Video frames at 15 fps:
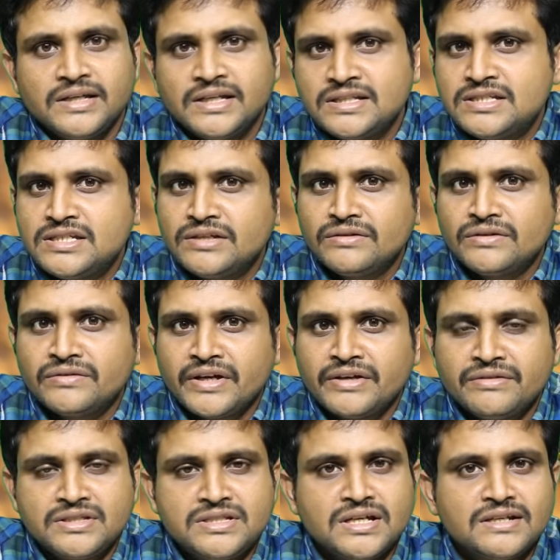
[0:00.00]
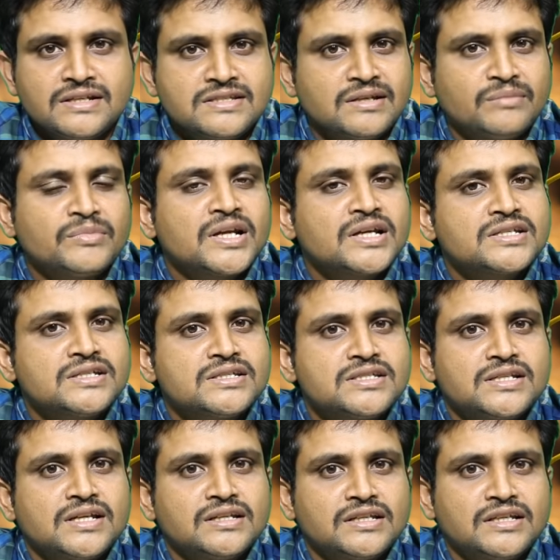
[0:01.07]
ఈ జీవ వైవిధ్యాన్ని
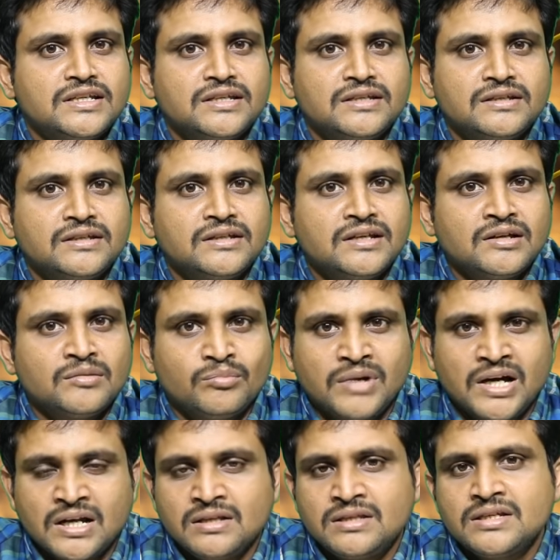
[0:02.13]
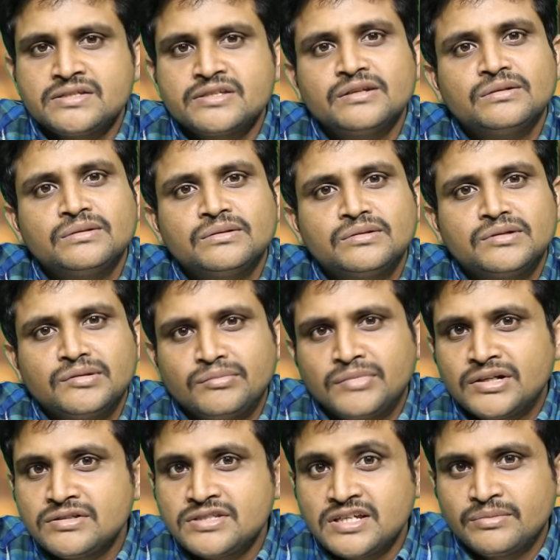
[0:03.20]
సంరక్షించడానికి భారతదేశంలో
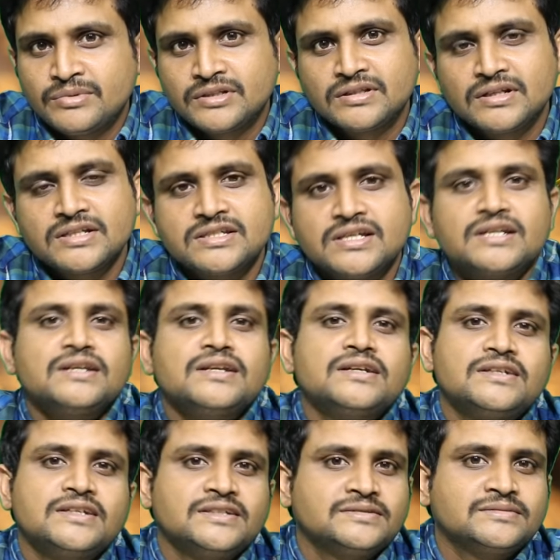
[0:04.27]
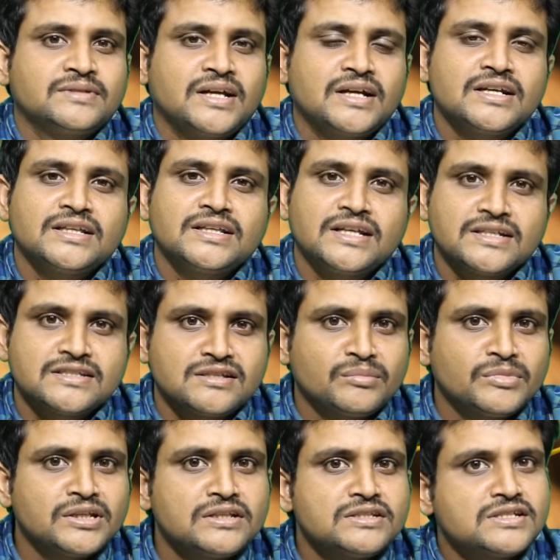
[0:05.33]
మనం చేపడుతున్న చర్యలేంటి అంటే దానికి
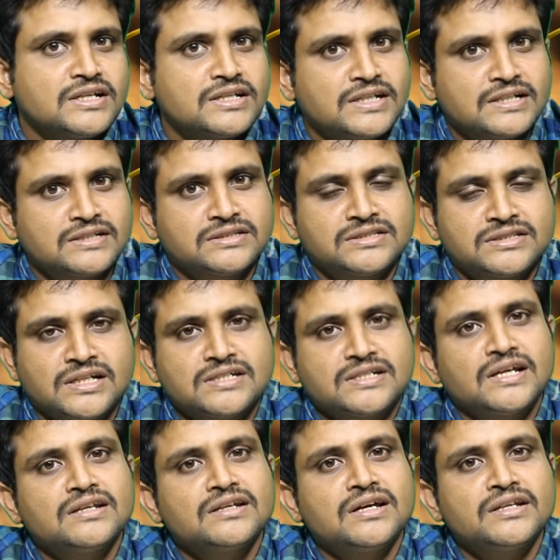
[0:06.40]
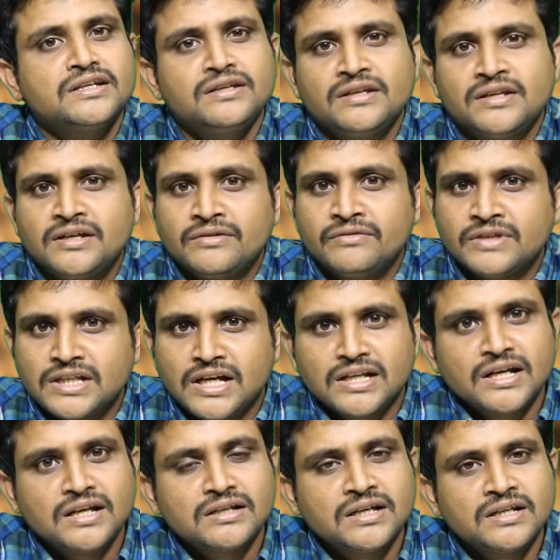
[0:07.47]
సంబంధించిన చట్టాలు కానీ
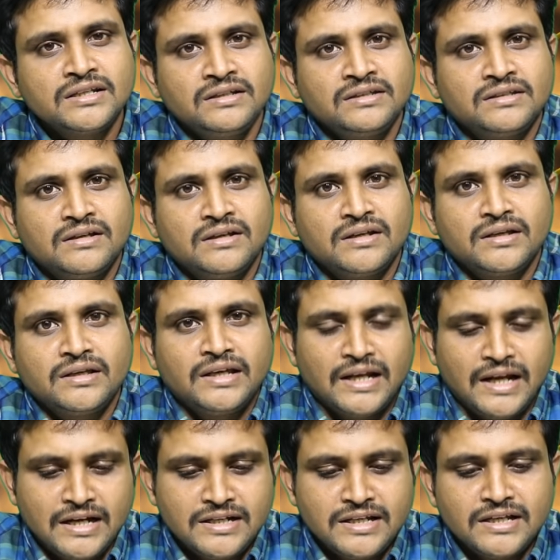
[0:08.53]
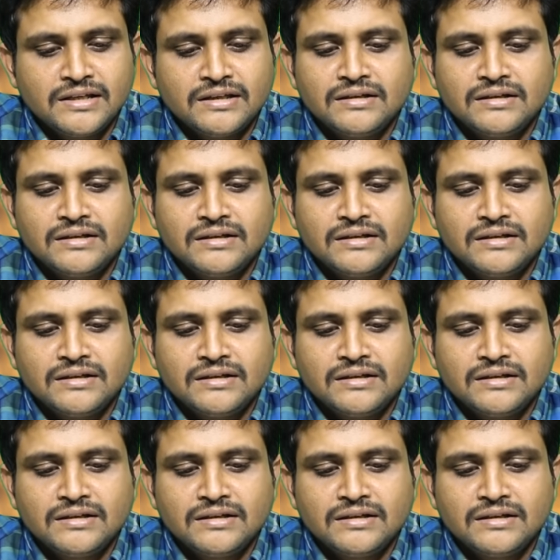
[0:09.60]
విధానాలు కానీ ఇలాంటి